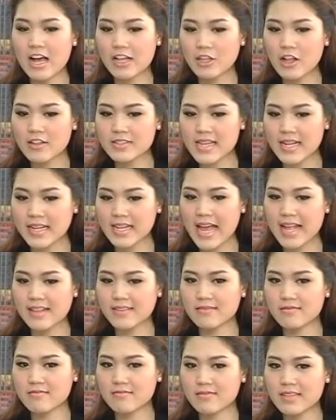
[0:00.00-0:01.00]
นอกจากการ
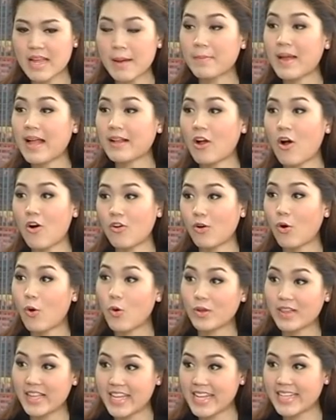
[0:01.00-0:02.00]
ทำงานของโค
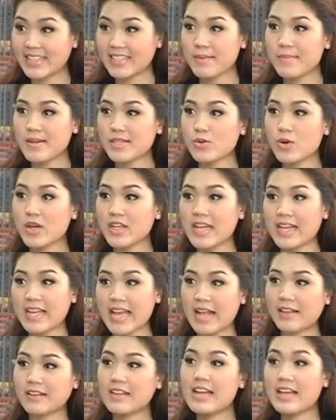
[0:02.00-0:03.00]
ลีนที่ไปช่วยใน
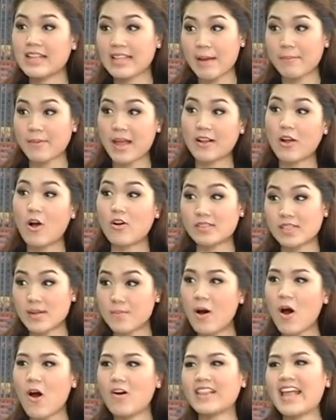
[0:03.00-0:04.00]
การทำงานของส
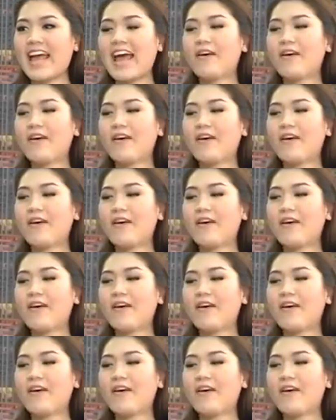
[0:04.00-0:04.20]
มองแล้